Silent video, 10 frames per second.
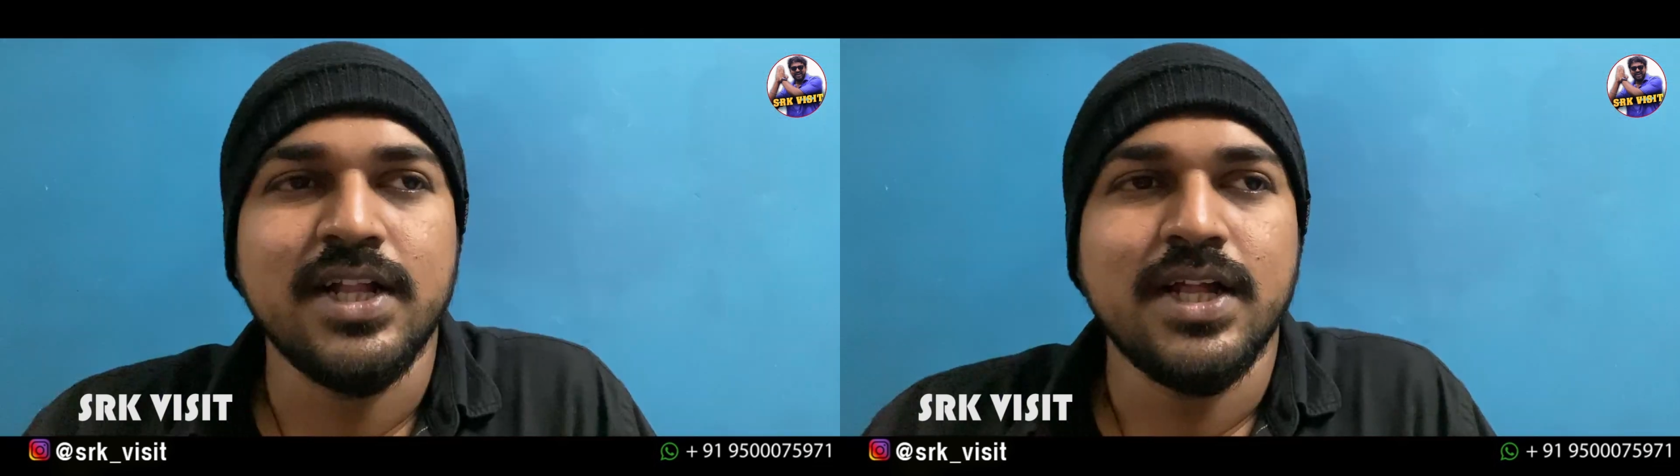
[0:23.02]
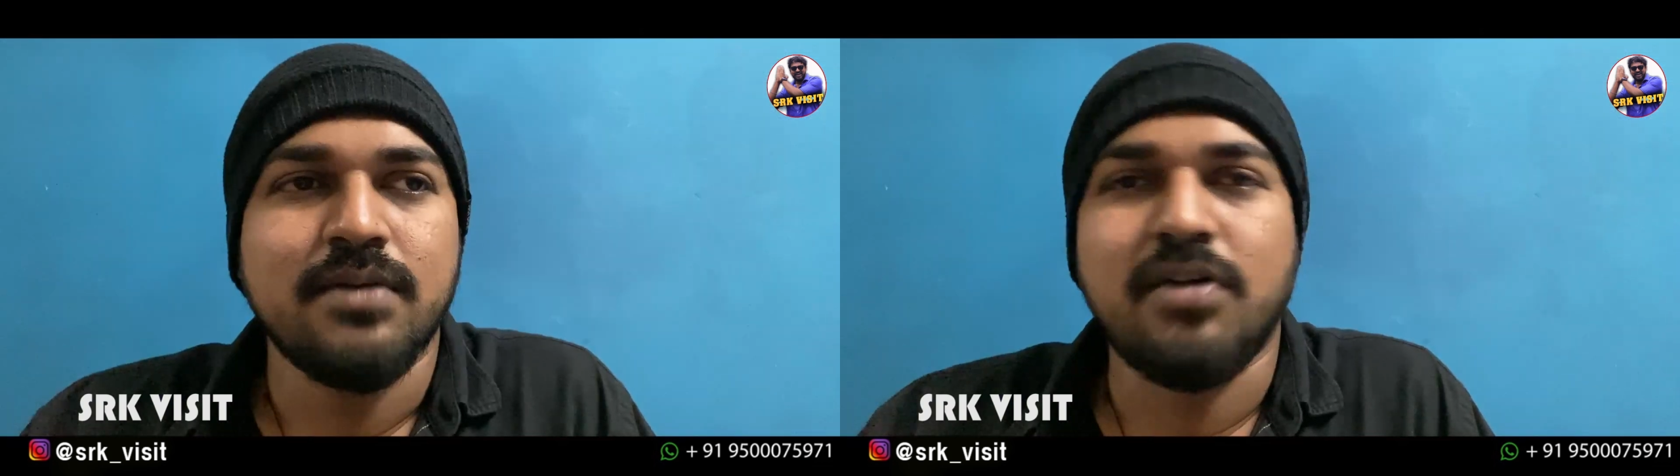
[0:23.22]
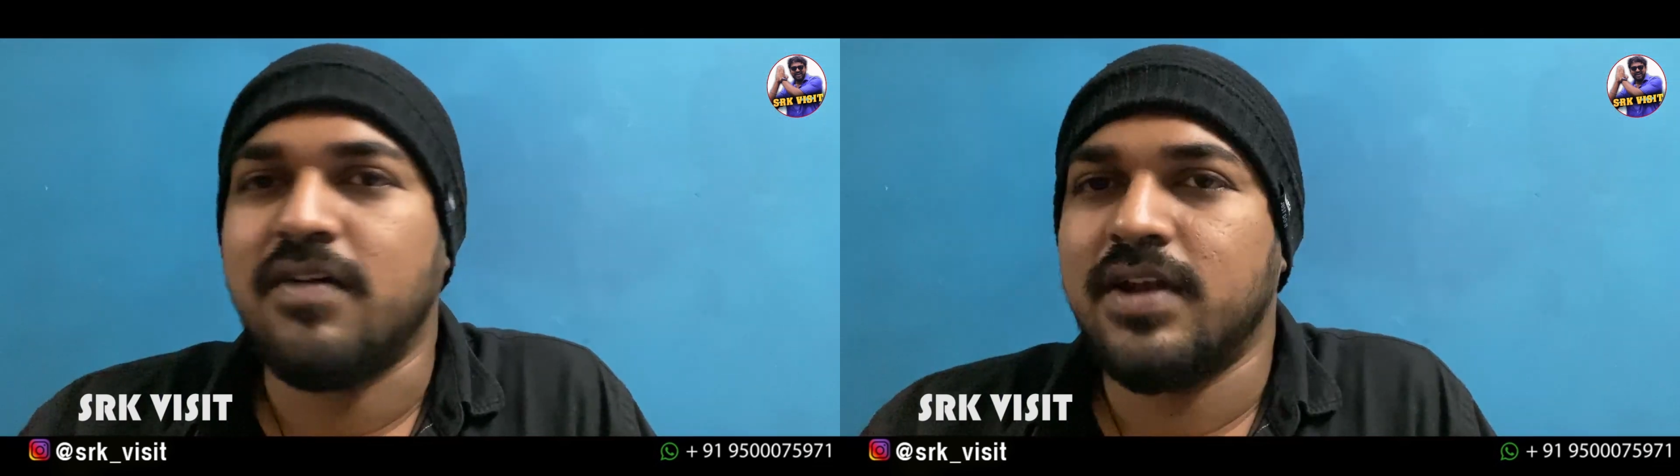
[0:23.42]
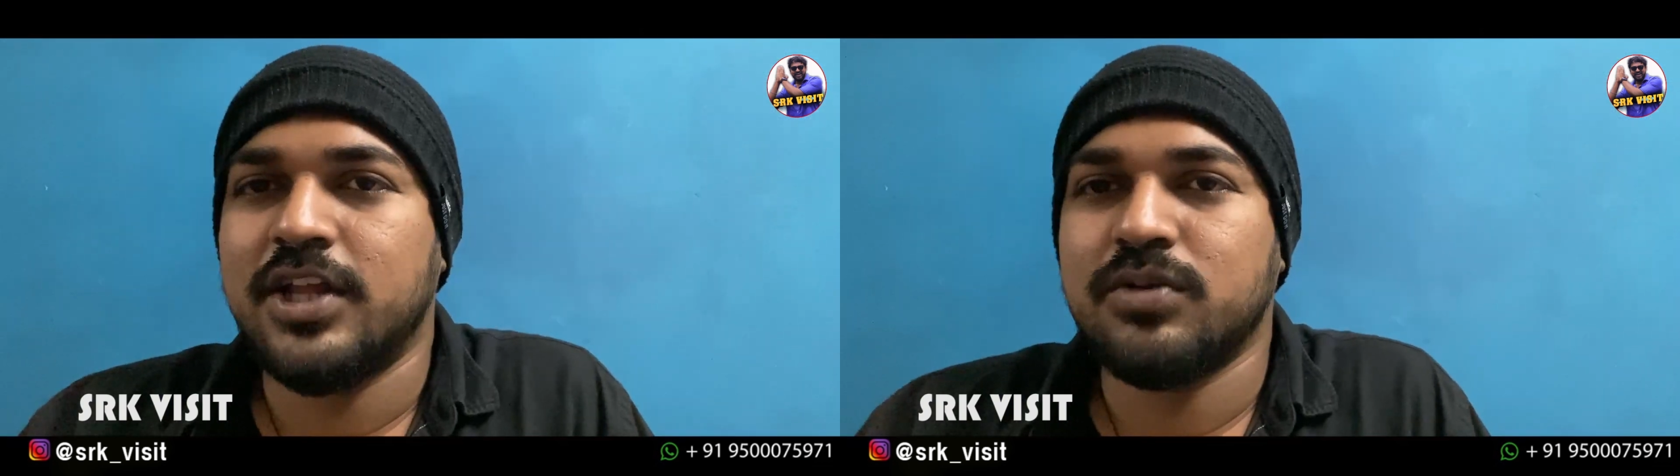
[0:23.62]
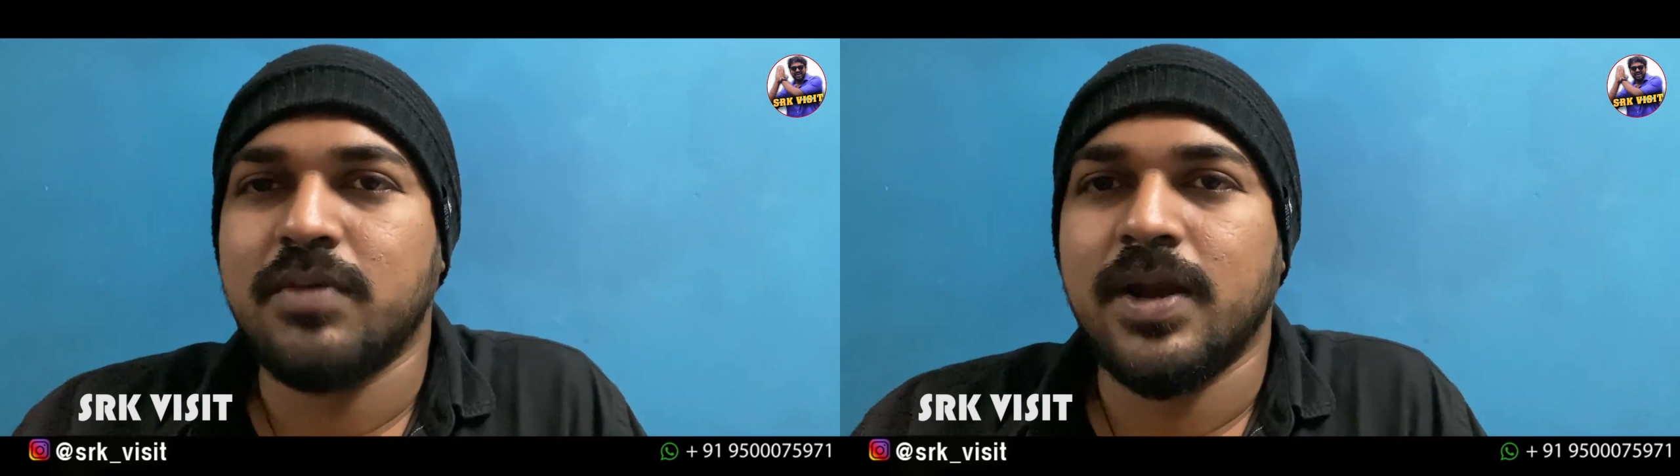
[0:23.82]
தான் மார்வல்
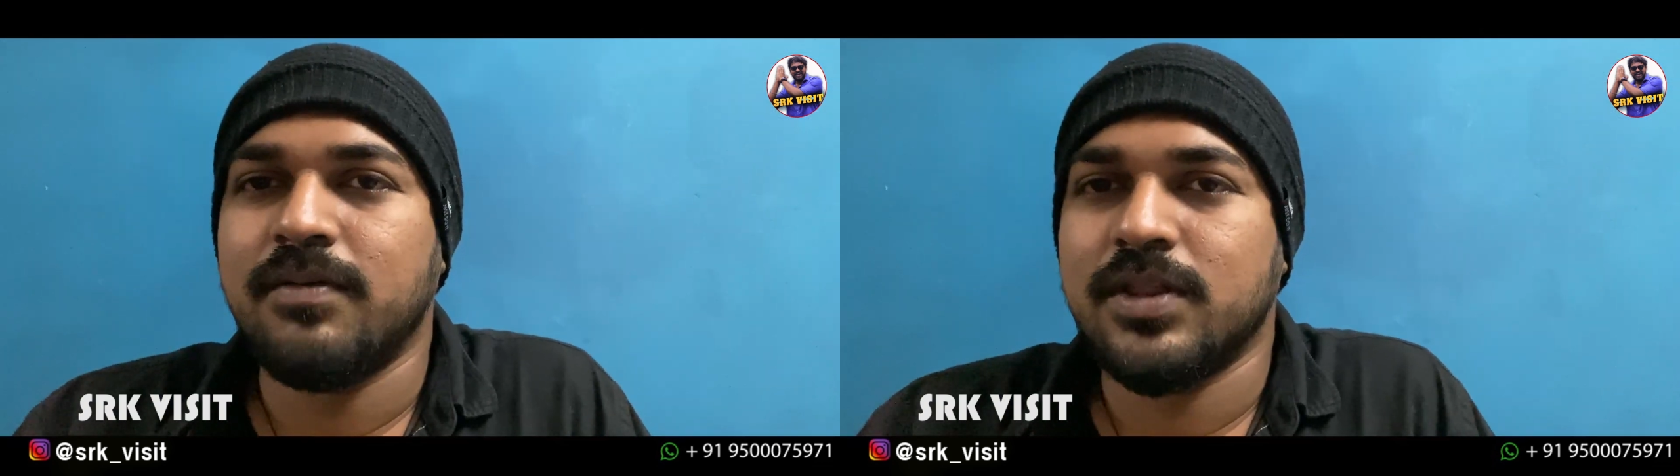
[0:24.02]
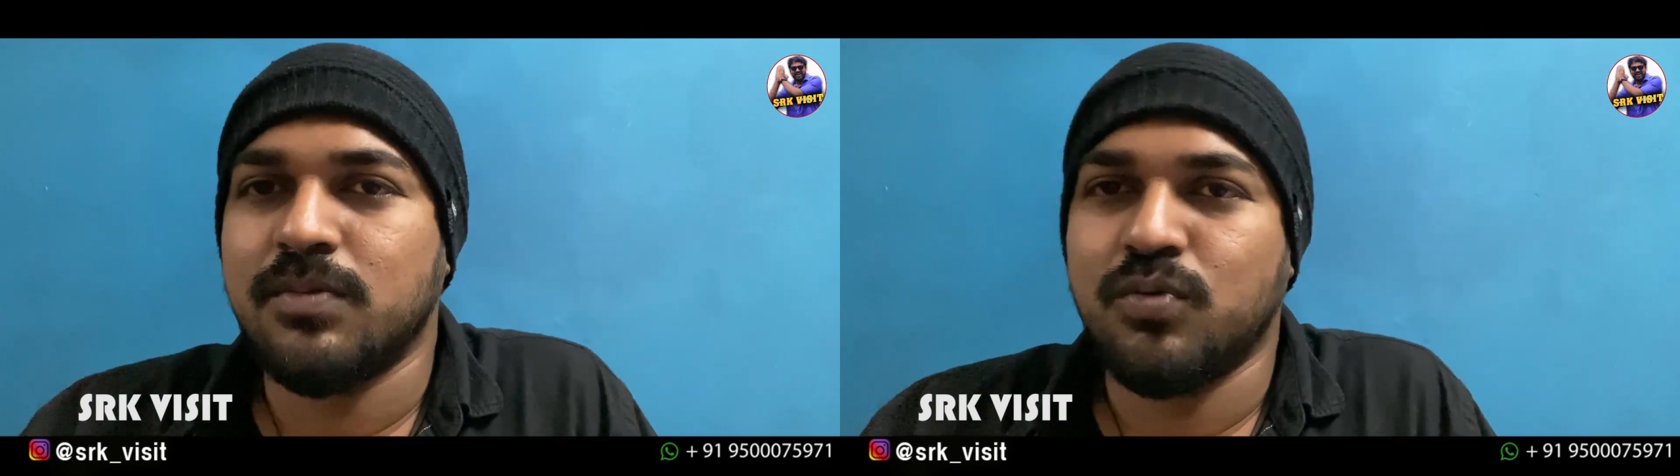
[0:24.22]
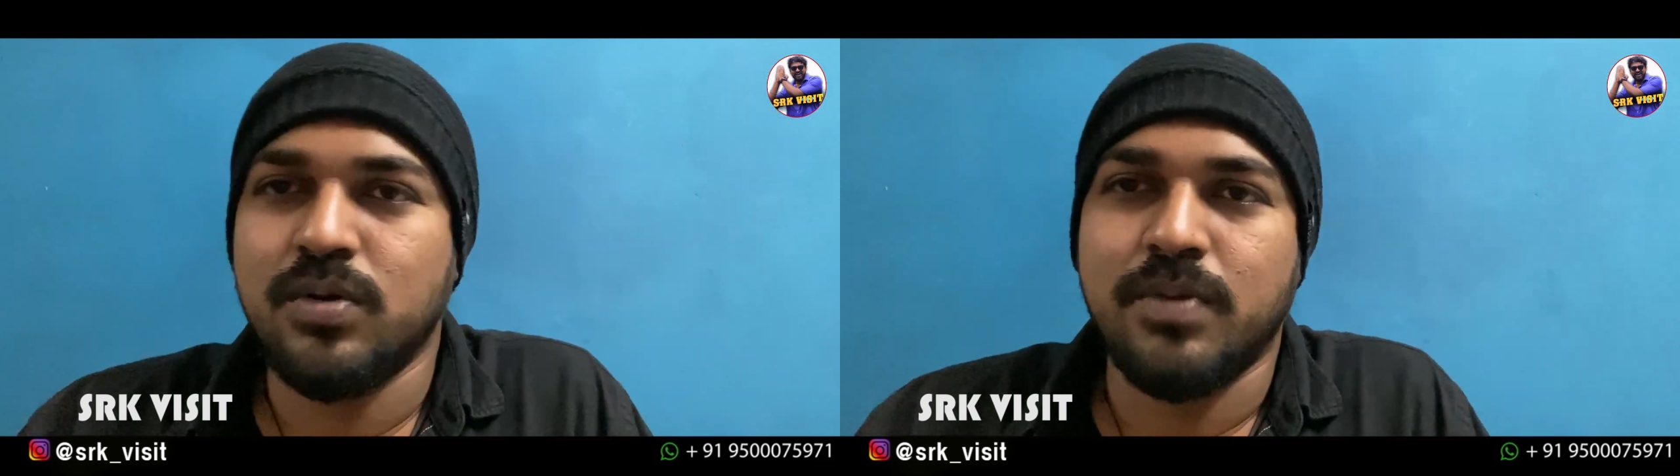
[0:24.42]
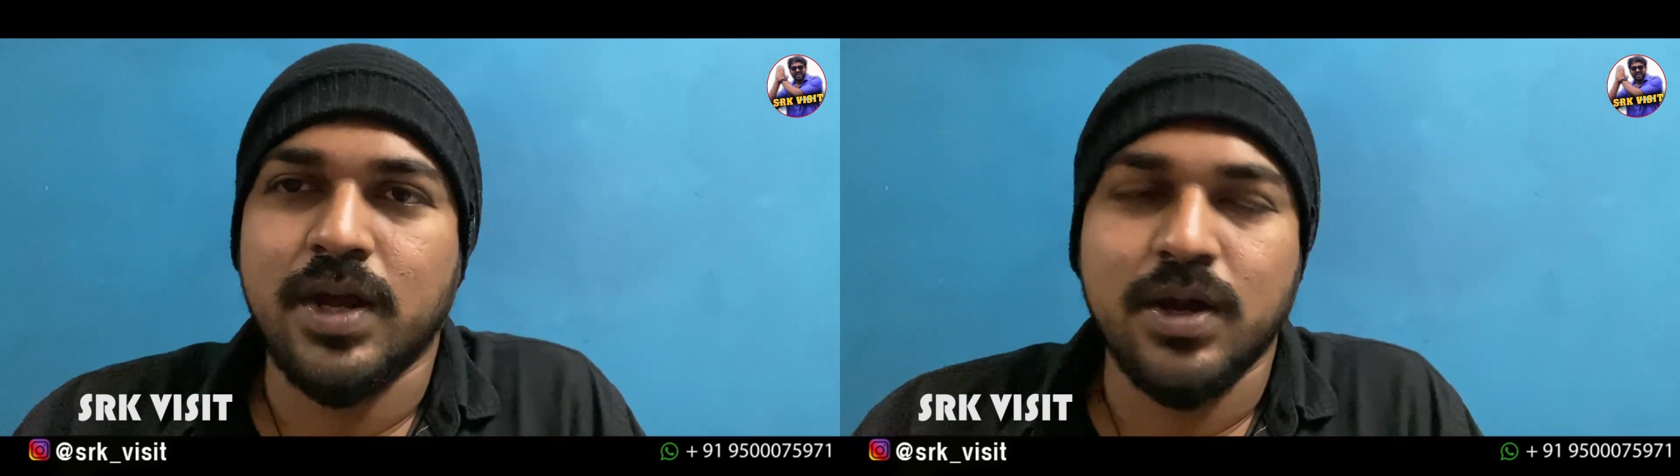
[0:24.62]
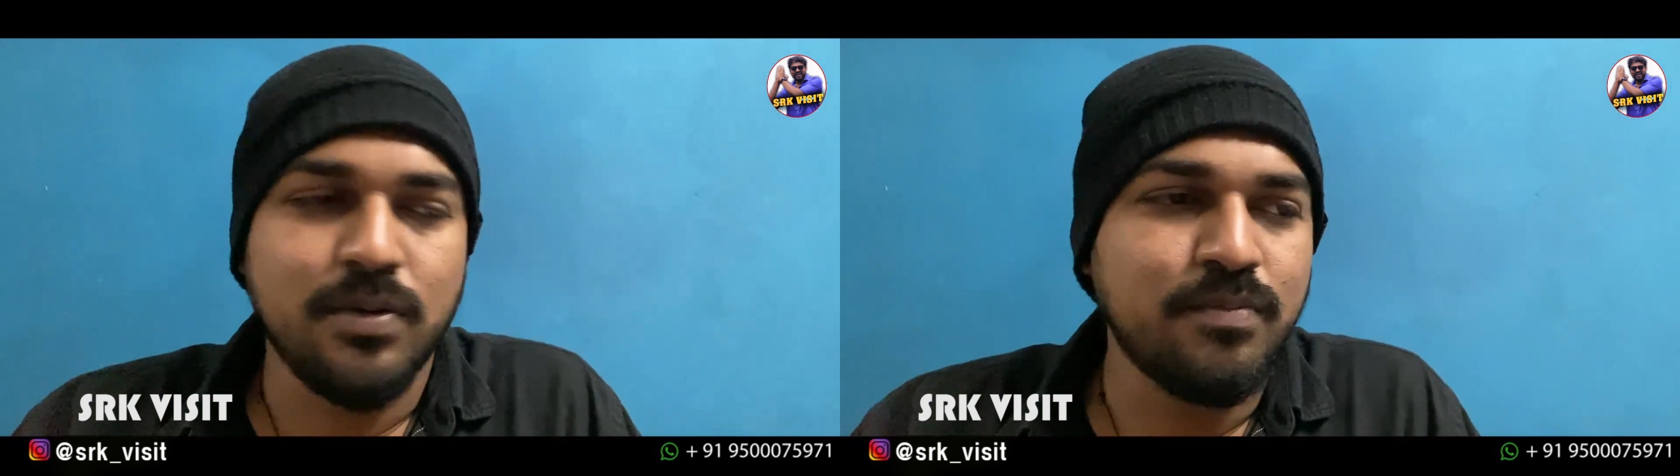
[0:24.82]
இது முன்னாடி வந்த மூணு
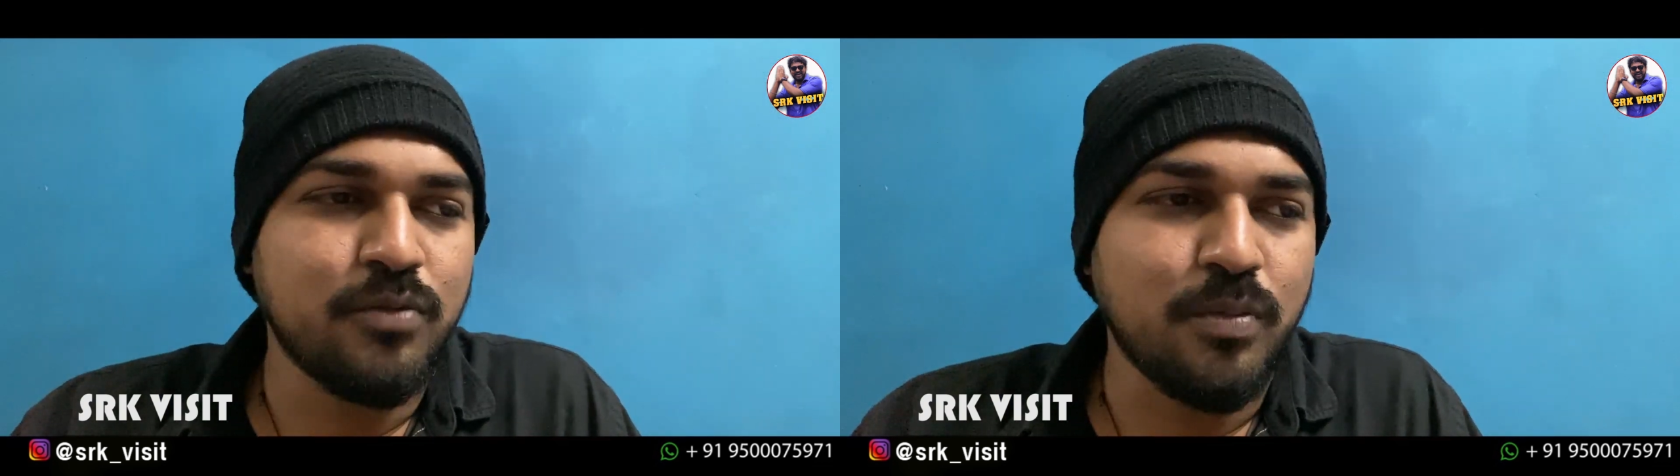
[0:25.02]
படங்களும்